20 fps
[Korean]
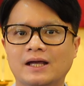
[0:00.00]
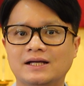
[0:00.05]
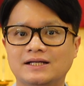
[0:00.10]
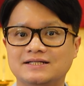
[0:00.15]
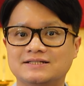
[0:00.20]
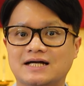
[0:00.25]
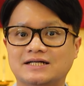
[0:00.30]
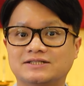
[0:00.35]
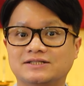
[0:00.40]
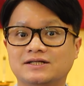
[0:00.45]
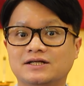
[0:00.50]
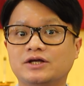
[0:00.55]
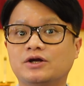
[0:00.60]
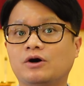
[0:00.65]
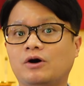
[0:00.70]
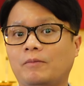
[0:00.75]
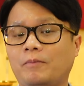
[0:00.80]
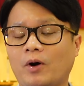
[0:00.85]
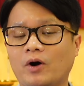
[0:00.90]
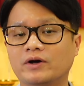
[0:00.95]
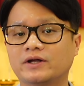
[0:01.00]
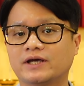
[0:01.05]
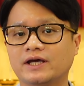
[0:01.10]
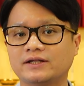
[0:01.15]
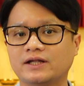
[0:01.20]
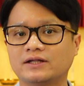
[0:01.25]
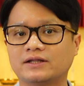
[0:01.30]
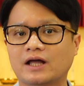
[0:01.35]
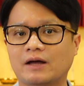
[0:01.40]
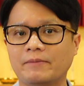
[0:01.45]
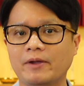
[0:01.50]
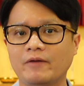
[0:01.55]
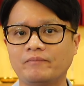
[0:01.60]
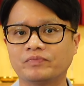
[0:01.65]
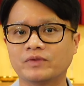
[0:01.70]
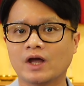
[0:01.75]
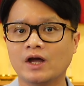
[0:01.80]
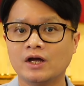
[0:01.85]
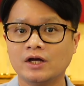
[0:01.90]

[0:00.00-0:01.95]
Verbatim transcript: 이 사실을 잃어버리게 된다면